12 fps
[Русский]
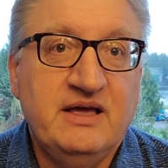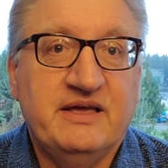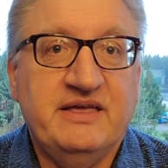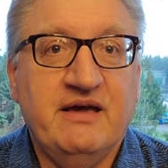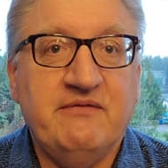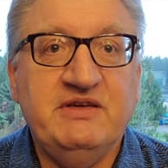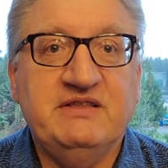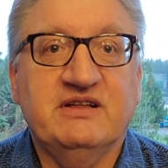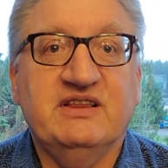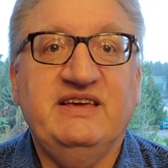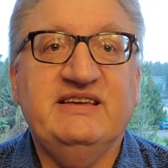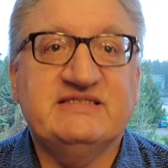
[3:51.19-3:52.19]
я видел
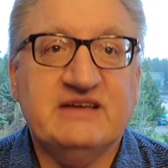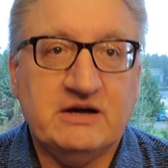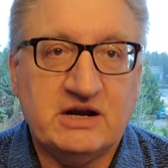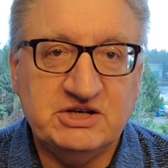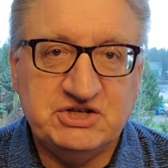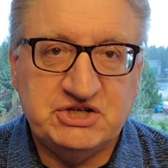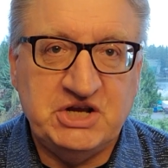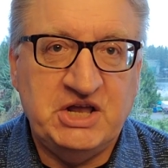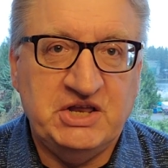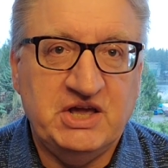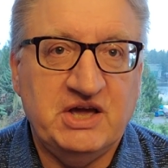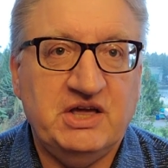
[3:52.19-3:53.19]
и
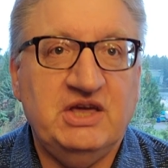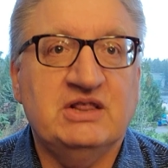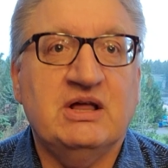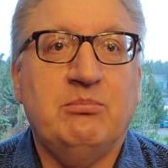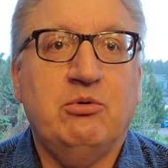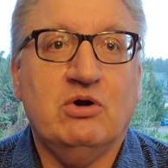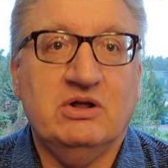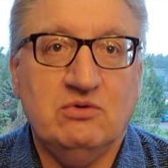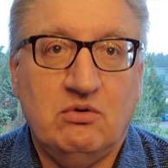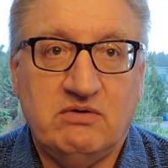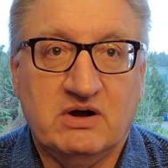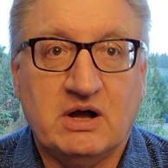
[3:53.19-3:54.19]
сокращения, и наборы новых.